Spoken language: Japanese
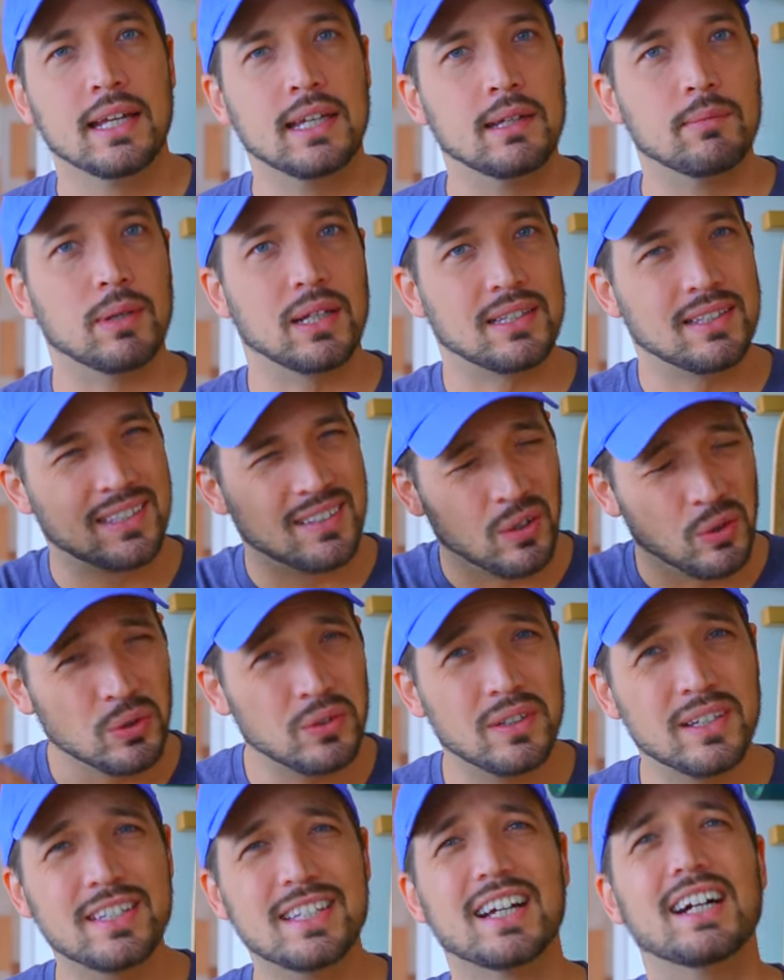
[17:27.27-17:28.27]
今
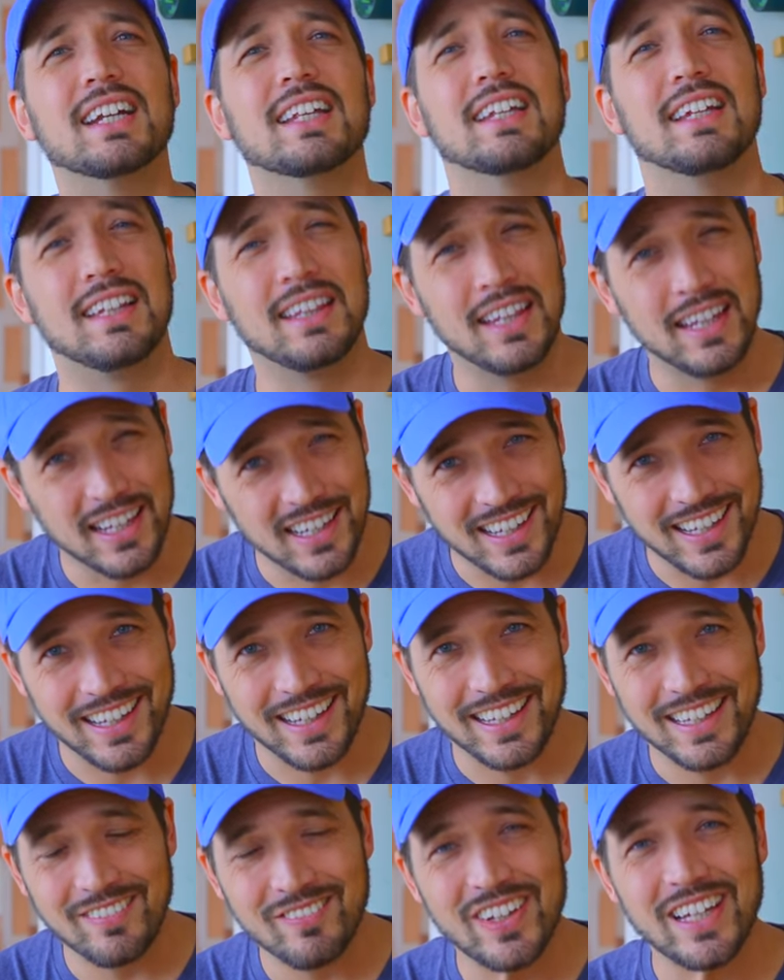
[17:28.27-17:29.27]
本当に疲れて
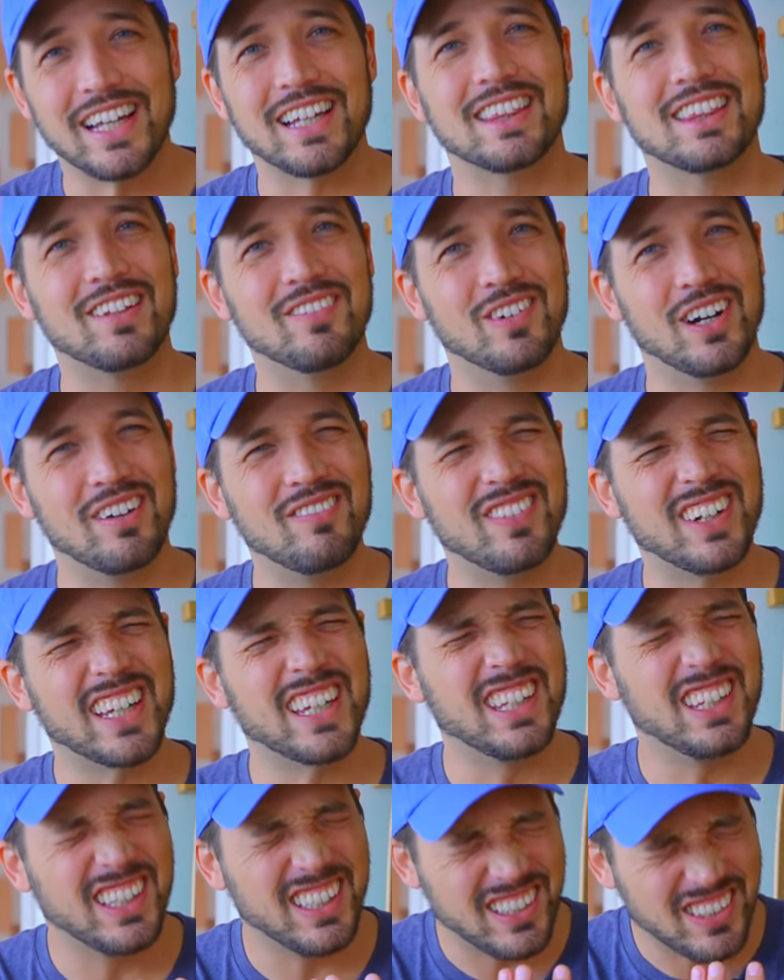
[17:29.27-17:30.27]
て、今やってもあんま
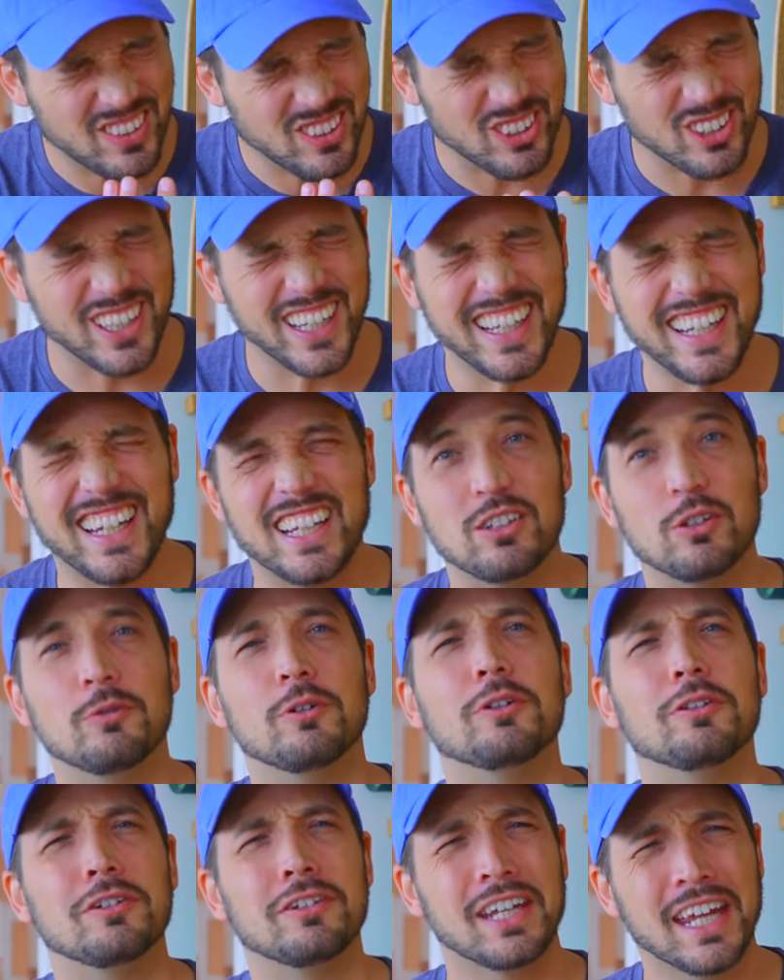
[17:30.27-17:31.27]
りいい仕事できないと
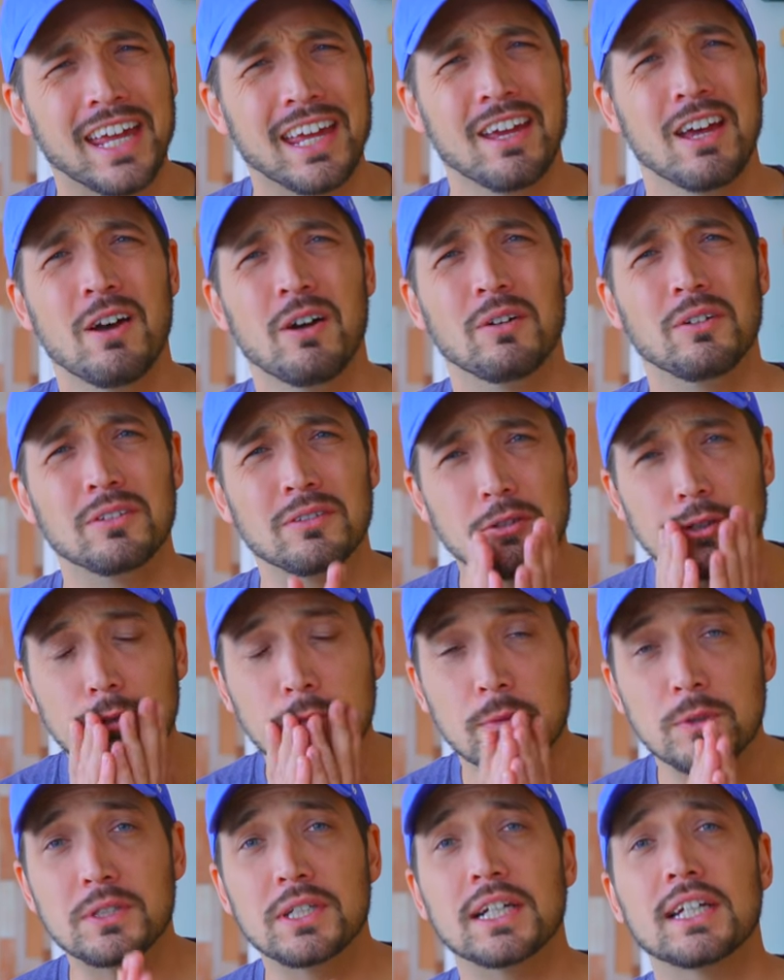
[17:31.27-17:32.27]
思うので、本当
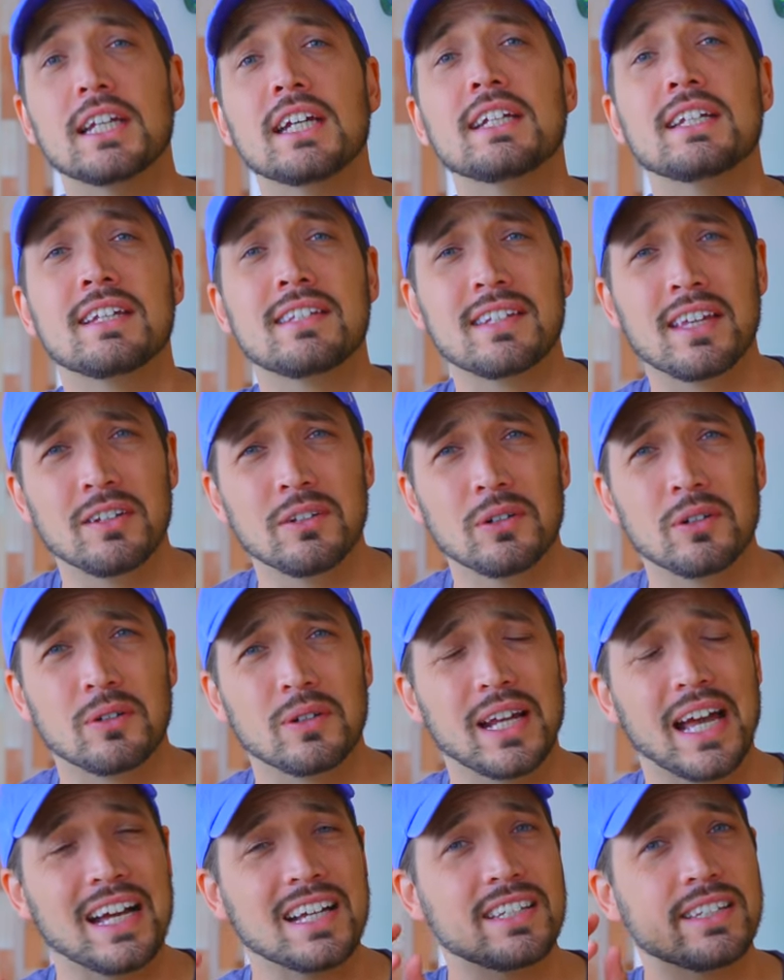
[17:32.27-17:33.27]
に申し訳ないんですけど、
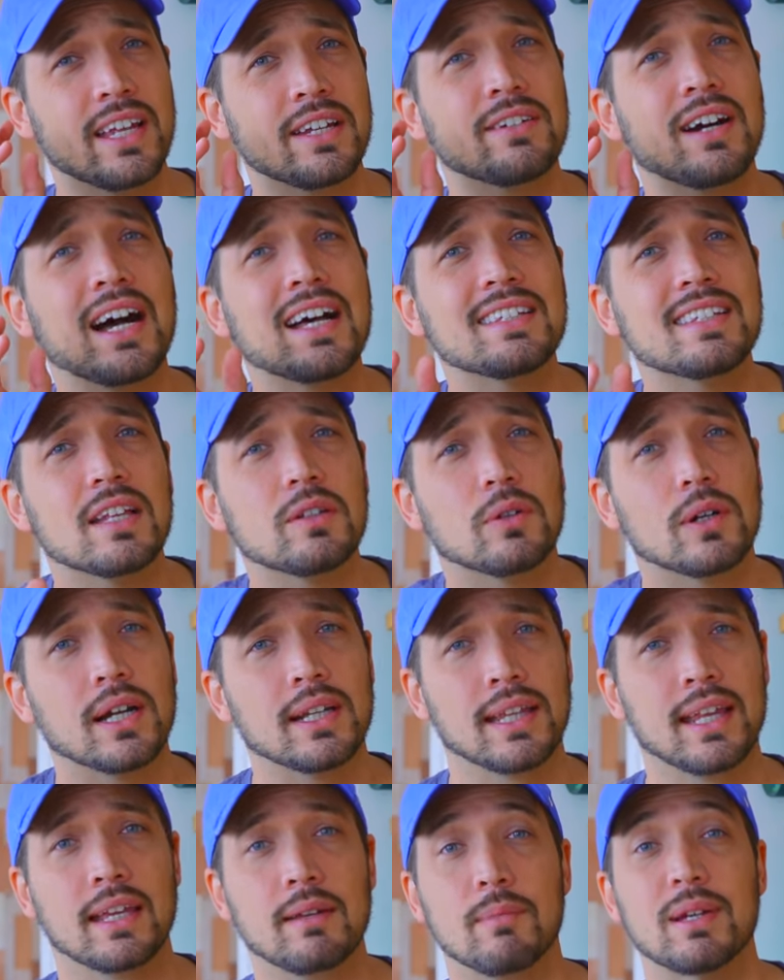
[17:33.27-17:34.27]
これ明日の朝とか
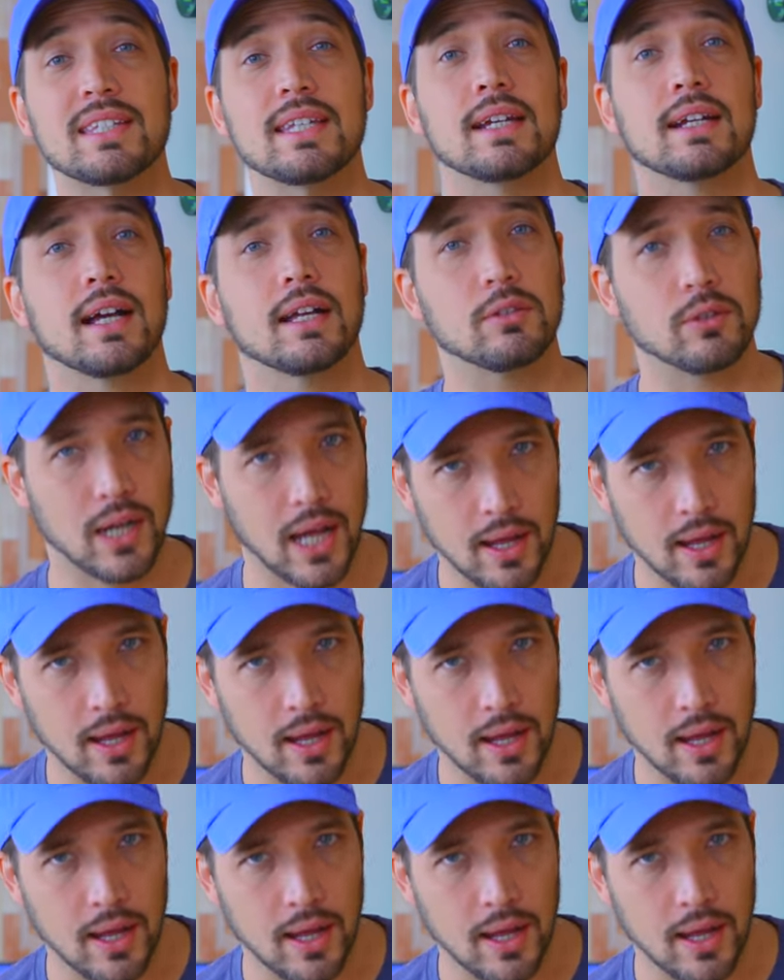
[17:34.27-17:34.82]
にできませんかと